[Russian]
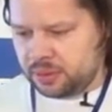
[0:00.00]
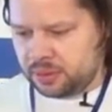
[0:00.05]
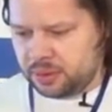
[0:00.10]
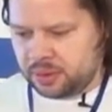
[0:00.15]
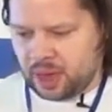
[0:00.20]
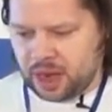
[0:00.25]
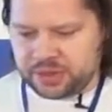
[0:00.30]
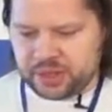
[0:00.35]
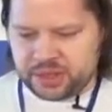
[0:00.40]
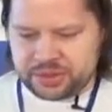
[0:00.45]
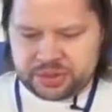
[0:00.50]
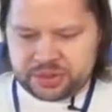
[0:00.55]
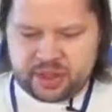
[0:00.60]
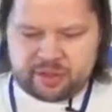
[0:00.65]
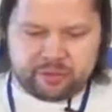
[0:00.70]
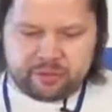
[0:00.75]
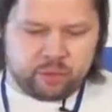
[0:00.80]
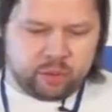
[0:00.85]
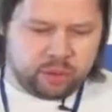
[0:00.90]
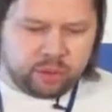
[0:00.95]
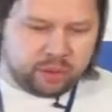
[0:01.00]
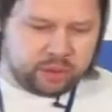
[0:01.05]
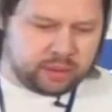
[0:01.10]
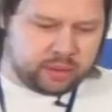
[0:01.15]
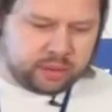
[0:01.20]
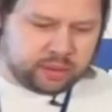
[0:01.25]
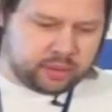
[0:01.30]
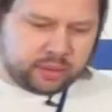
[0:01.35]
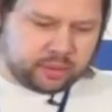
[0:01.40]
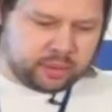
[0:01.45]
когда-то
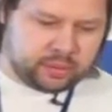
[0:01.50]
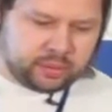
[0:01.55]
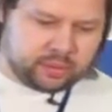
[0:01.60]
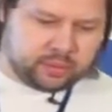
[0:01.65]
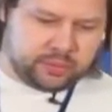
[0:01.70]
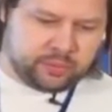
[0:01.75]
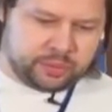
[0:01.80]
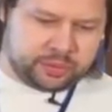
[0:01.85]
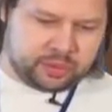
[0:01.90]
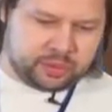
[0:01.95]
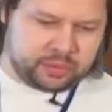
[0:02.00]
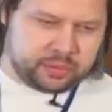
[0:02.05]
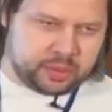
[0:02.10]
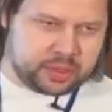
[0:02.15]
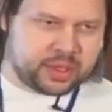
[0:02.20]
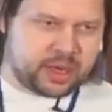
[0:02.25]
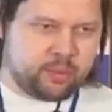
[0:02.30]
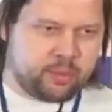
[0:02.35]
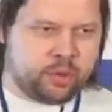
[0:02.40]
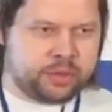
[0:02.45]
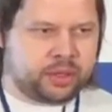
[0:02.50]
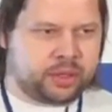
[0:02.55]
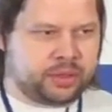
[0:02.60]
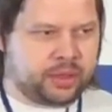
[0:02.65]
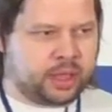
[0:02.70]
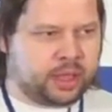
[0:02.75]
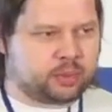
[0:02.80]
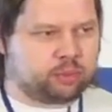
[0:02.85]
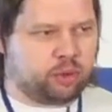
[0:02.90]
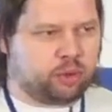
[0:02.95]
давно, вот разработка,
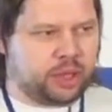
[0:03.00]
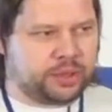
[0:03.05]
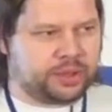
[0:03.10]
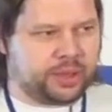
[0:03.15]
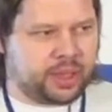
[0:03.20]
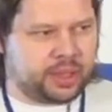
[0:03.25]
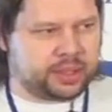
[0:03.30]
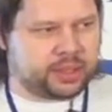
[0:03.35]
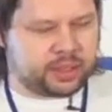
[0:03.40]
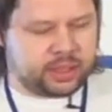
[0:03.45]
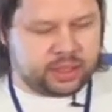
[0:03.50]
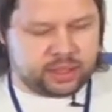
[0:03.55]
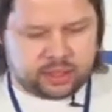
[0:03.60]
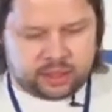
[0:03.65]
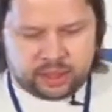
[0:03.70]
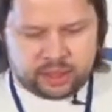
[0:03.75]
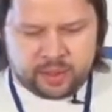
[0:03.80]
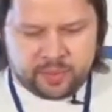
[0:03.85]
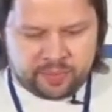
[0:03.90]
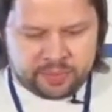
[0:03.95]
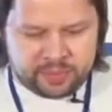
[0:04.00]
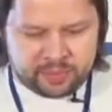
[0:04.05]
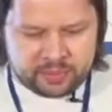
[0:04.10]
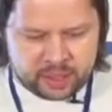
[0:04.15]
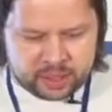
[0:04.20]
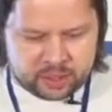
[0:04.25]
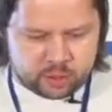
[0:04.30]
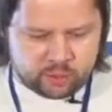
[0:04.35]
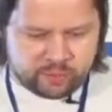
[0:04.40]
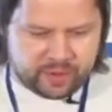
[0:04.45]
да, эксплуатация, это
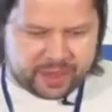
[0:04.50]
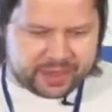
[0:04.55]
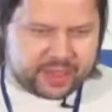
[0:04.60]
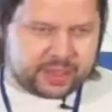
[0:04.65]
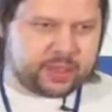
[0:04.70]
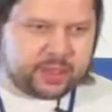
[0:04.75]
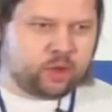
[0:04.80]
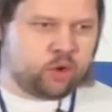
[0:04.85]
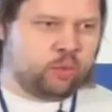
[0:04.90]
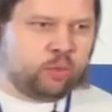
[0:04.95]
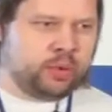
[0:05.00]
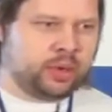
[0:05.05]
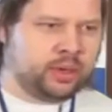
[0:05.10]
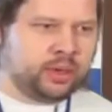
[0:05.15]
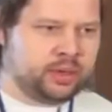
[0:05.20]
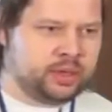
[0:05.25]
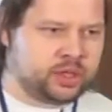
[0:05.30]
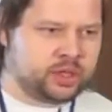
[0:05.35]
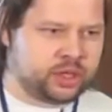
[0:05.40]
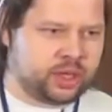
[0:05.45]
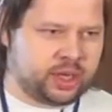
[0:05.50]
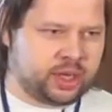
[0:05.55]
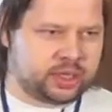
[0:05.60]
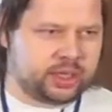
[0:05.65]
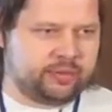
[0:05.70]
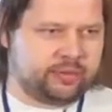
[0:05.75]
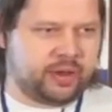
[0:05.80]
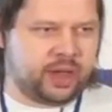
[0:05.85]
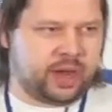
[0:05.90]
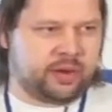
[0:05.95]
если у вас есть рубль
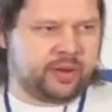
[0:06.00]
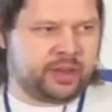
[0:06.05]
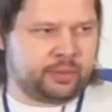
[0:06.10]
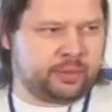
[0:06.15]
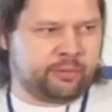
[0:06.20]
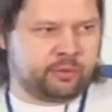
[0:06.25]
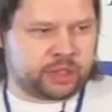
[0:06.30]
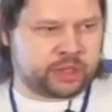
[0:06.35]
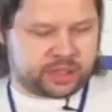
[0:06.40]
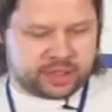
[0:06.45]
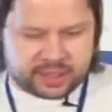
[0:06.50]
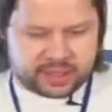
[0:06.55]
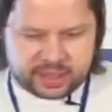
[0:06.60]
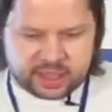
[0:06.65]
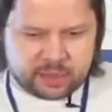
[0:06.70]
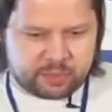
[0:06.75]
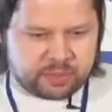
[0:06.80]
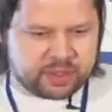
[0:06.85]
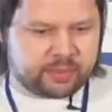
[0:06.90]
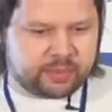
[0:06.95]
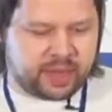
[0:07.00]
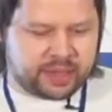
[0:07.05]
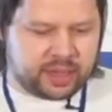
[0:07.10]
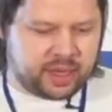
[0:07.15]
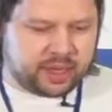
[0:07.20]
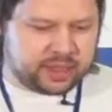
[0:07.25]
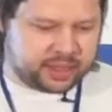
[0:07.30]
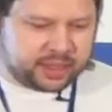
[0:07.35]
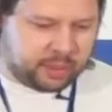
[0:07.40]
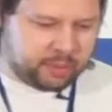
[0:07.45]
железный в кармане, можно достать и
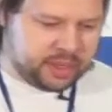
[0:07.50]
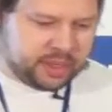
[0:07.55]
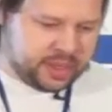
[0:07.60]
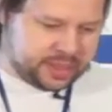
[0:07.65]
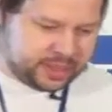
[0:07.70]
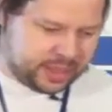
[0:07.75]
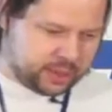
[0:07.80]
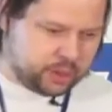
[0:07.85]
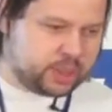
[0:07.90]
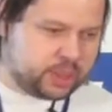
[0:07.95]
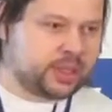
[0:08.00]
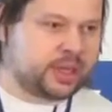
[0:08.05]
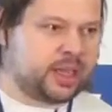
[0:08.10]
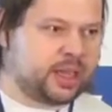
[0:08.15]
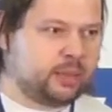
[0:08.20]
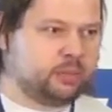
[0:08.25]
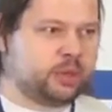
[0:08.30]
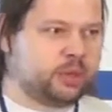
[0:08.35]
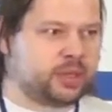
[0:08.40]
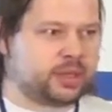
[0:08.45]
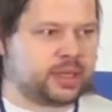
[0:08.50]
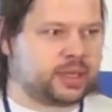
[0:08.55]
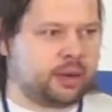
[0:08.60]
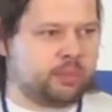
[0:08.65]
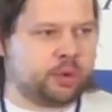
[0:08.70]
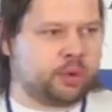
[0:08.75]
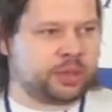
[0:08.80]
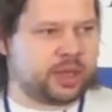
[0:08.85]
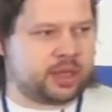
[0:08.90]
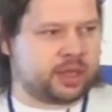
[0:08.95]
посмотреть, там с одной стороны будет
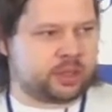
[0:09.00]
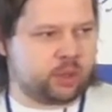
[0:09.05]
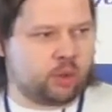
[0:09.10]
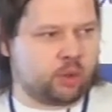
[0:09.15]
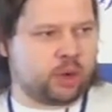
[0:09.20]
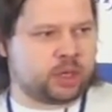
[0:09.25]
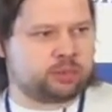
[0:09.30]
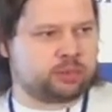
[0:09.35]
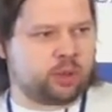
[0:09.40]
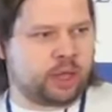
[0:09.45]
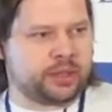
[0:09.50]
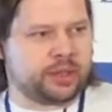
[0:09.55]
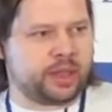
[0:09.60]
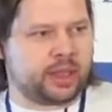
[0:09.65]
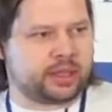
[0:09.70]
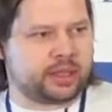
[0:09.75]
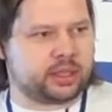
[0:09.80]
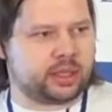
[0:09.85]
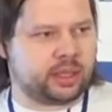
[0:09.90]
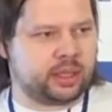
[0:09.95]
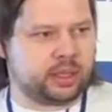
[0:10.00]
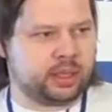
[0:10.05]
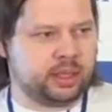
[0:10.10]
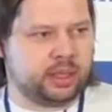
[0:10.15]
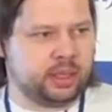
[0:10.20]
разработка, а с другой эксплуатация.